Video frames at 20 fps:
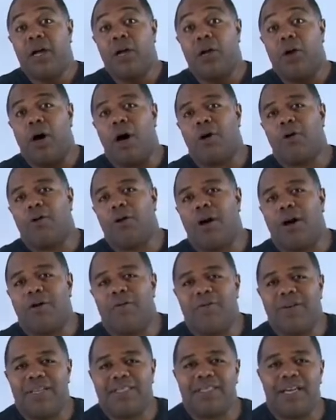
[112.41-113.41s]
Logo,
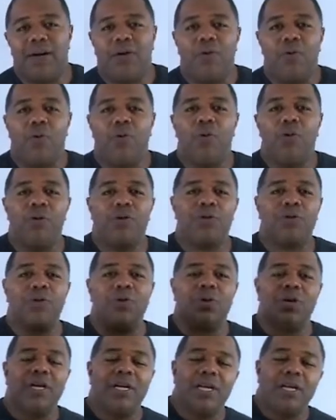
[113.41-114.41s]
logo vai sair um
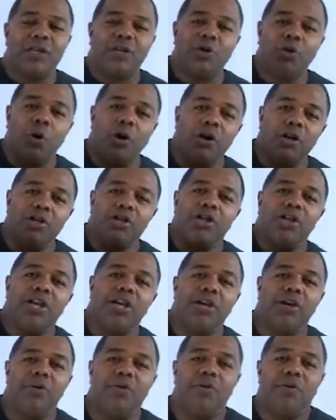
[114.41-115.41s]
curso
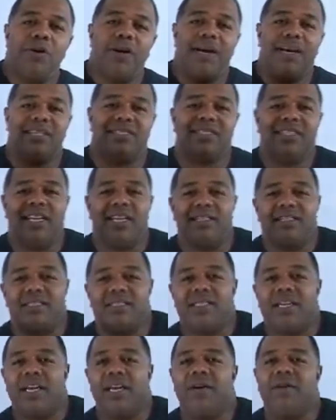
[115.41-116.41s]
todinho,
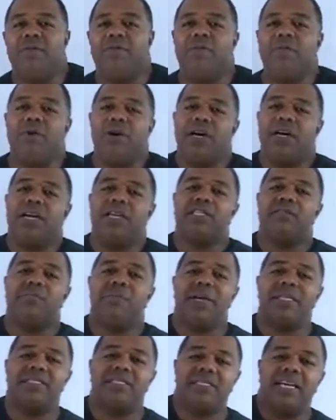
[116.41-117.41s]
extensivo,
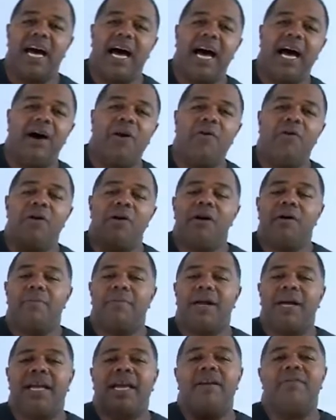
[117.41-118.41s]
especial
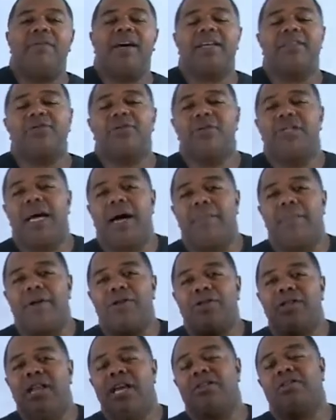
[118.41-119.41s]
para quem vai estudar para
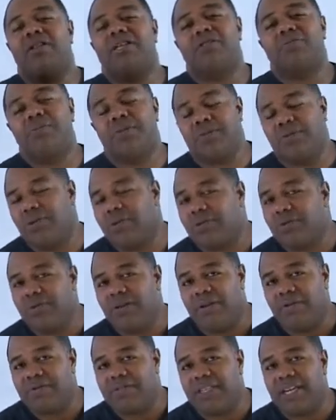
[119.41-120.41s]
direito das pessoas com
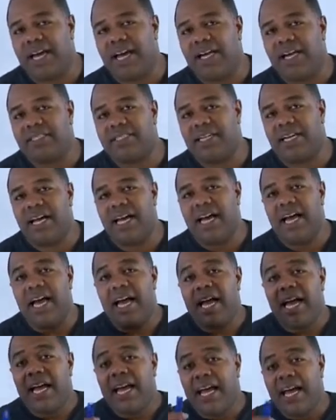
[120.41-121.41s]
deficiência.
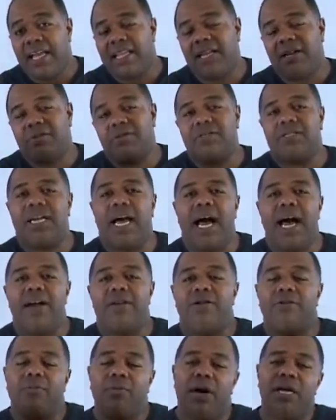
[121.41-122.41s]
Entra no
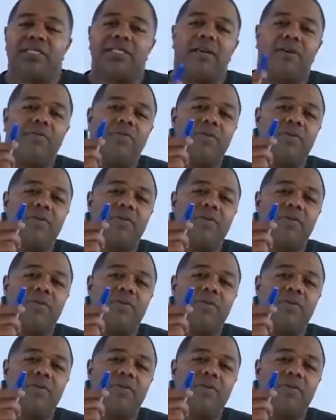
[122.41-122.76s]
site, mostra que